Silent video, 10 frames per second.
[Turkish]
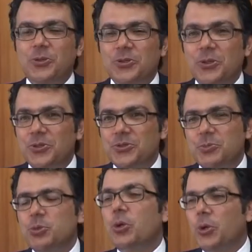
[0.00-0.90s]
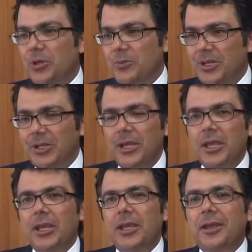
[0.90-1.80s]
Doğru söylüyorsunuz. Bu çok önemli.
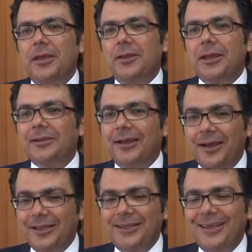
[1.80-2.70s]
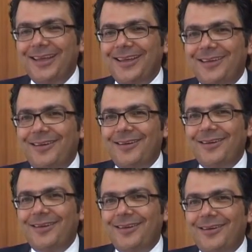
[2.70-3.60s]
E, ya da hani
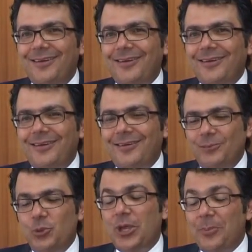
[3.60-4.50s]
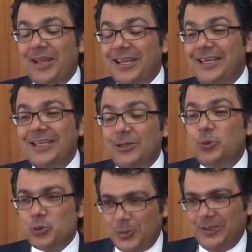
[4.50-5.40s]
e, mükemmel iyinin
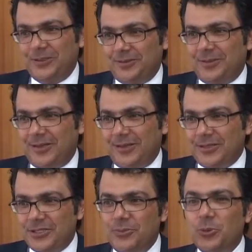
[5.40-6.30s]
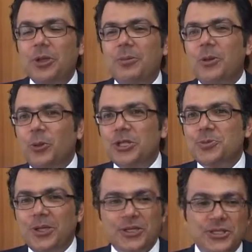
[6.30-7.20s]
düşmanıdır derler. Şimdi evet. mükemmele
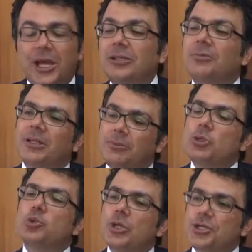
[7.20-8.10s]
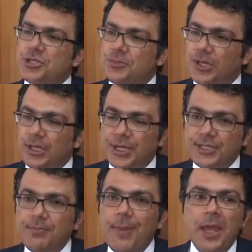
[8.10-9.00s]
ulaşmak için adım adım bir süreç yaşamak
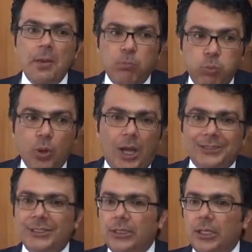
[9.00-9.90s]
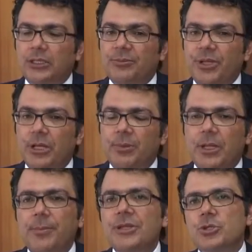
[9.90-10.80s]
lazım. Bu atılan adımlar
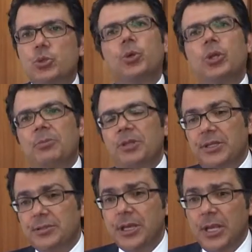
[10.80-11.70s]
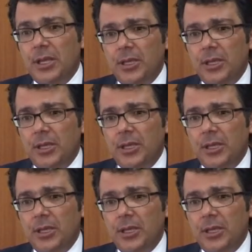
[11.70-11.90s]
bile bence çok önemlidir.